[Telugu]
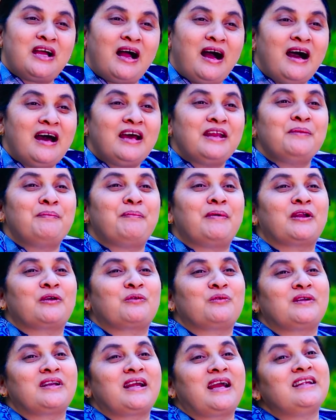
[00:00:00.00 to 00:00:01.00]
జారి
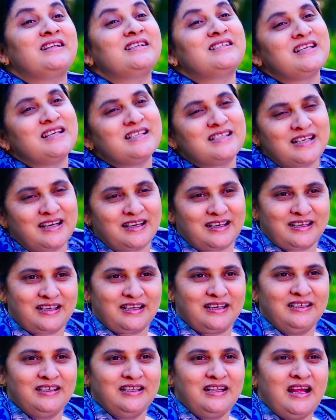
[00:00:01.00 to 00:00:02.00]
పడకుండా ఆయన
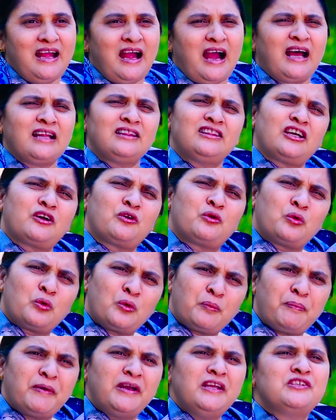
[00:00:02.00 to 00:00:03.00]
చేశాడట అంత
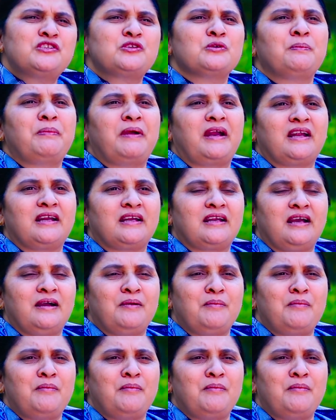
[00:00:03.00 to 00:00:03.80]
కృపని చూపాడట